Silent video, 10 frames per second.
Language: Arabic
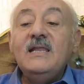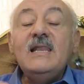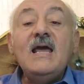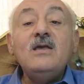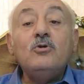
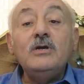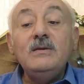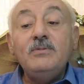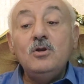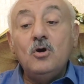لا
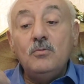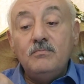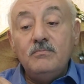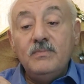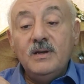يعيب
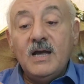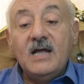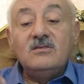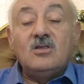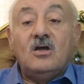الأم
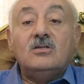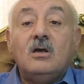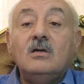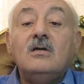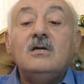أن
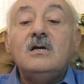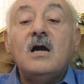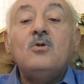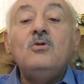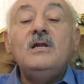تختار
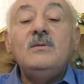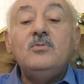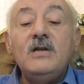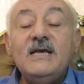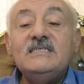الرجل
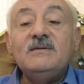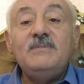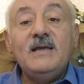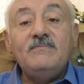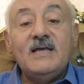
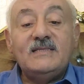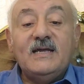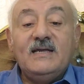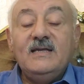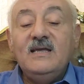المناسب
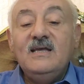لابنتها